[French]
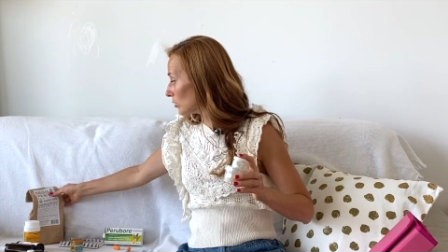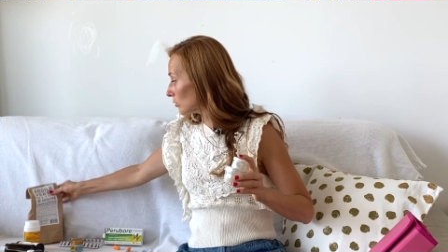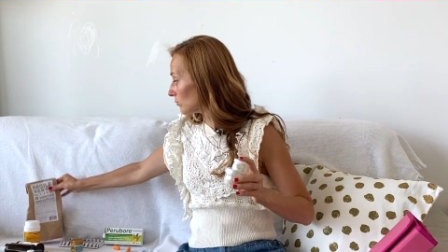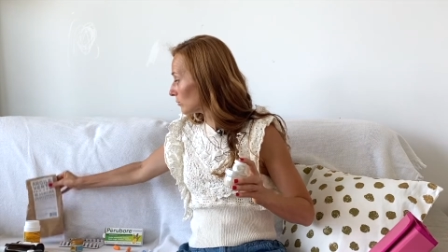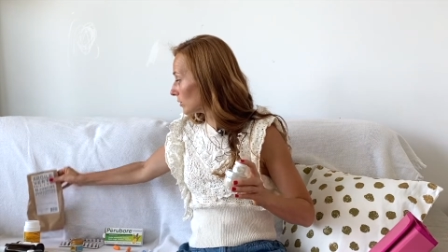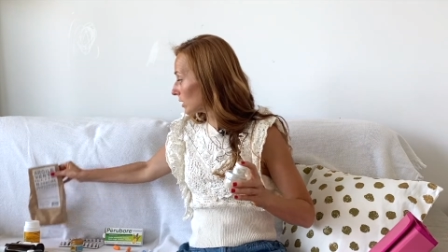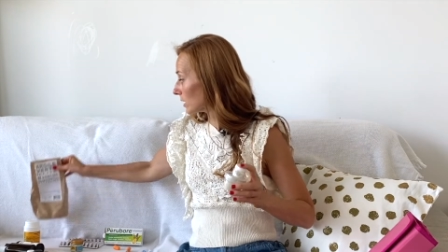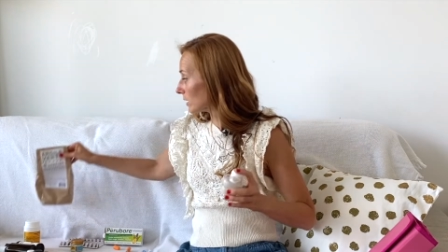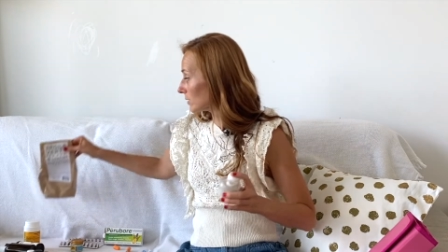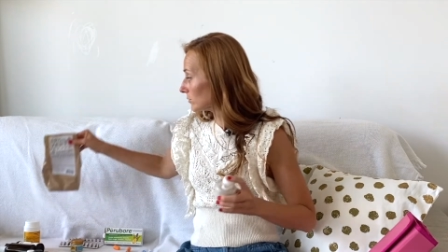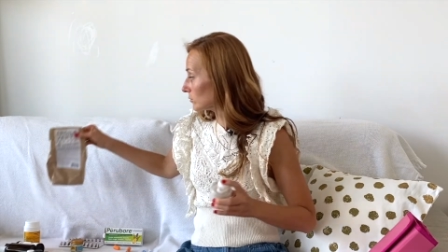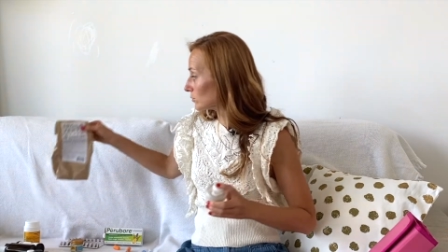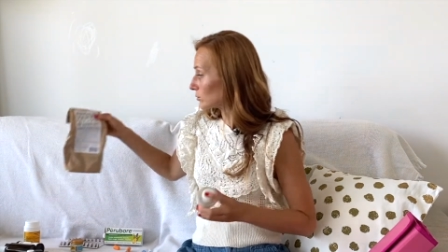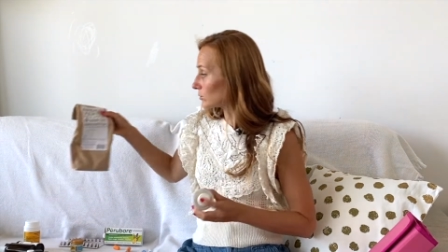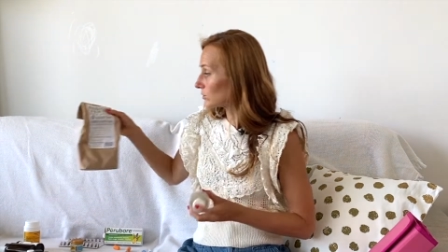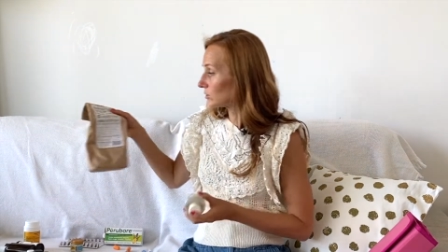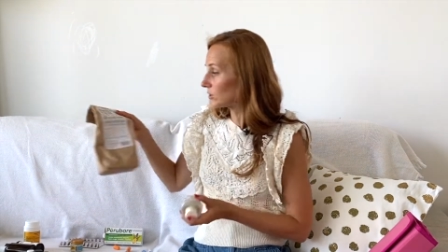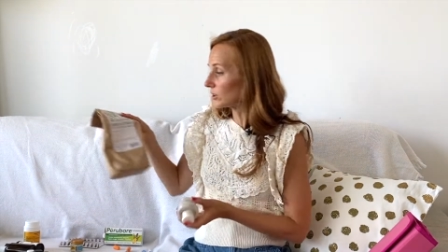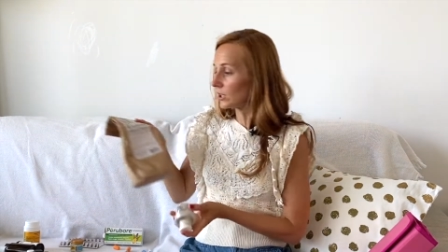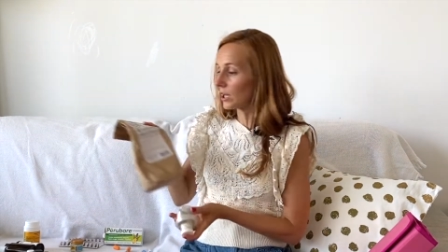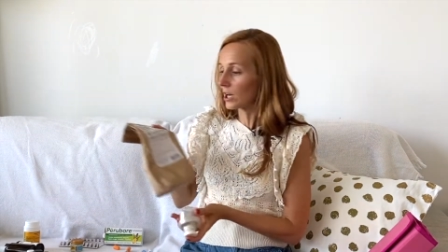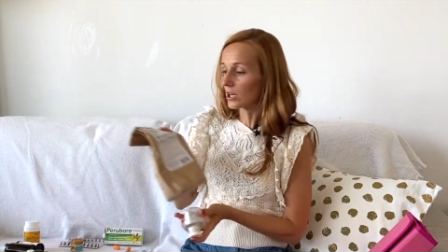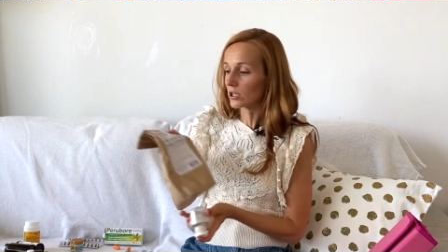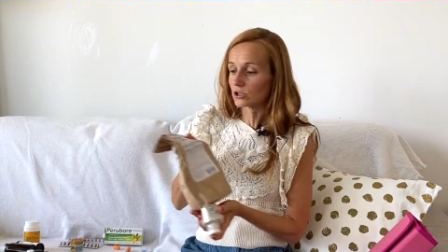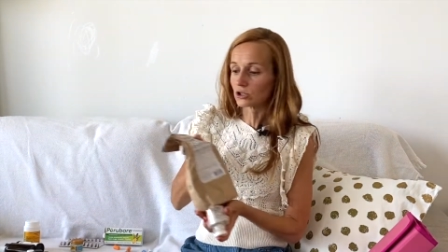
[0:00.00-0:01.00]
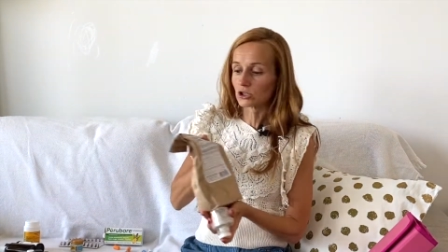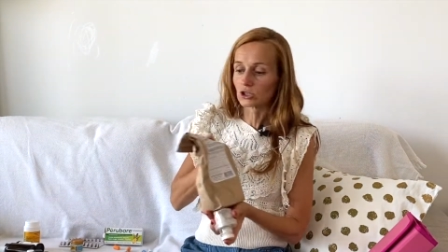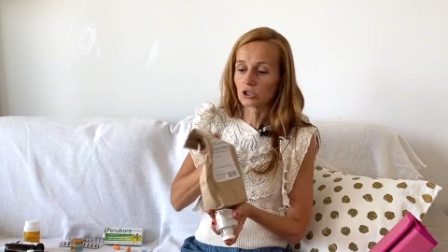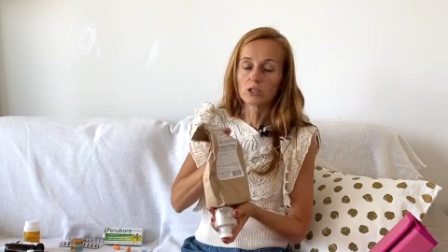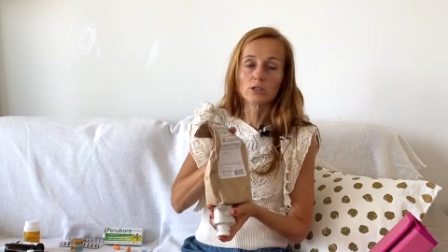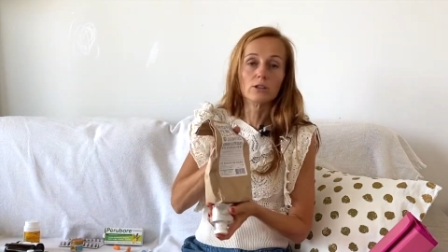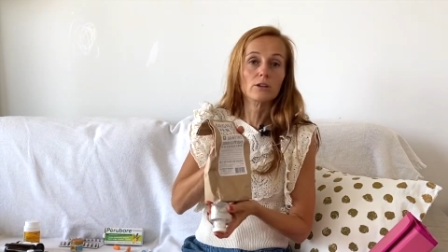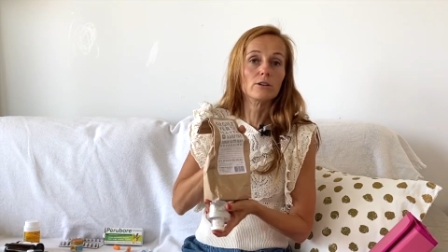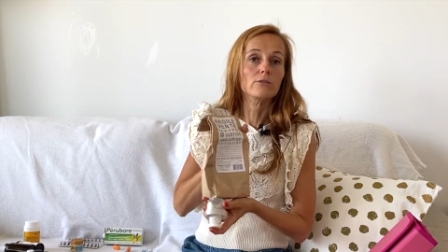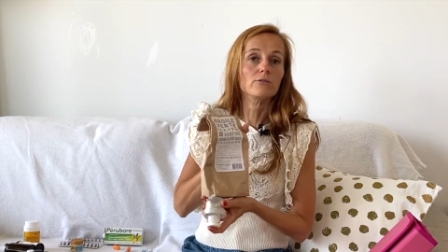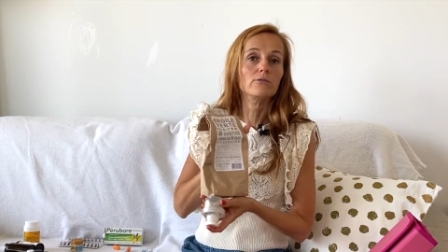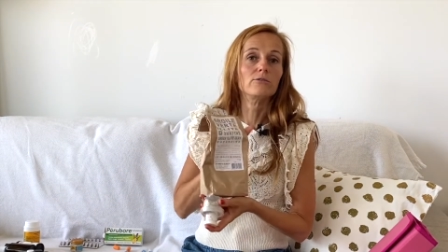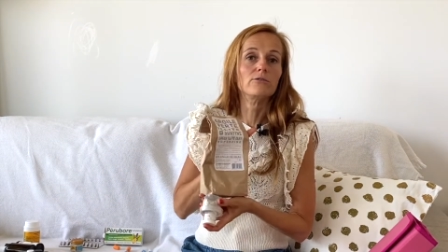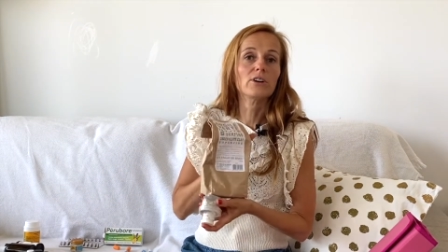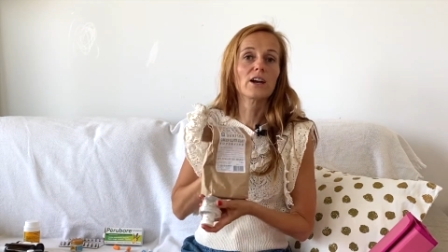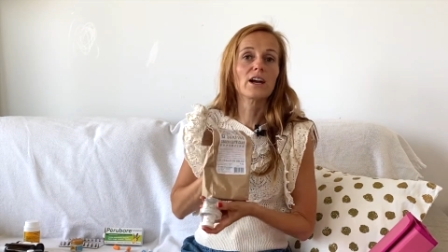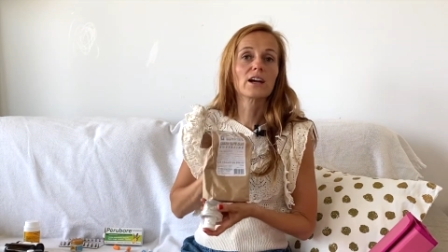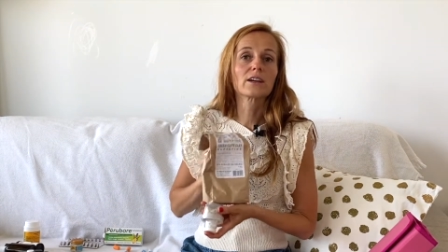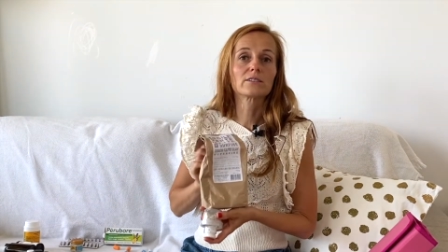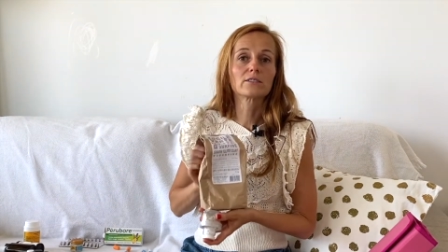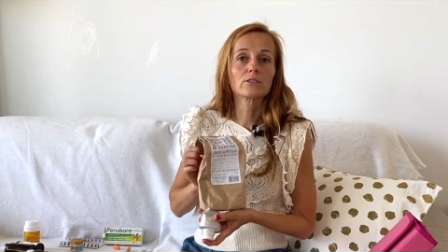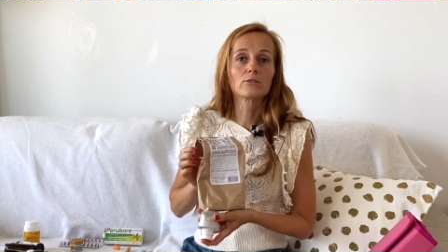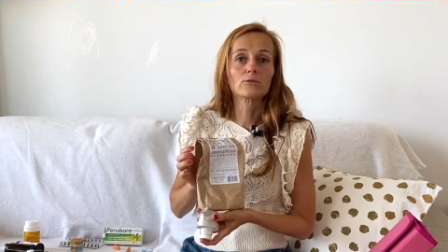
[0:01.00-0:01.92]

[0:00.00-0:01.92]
voilà, donc c'est de l'argile verte.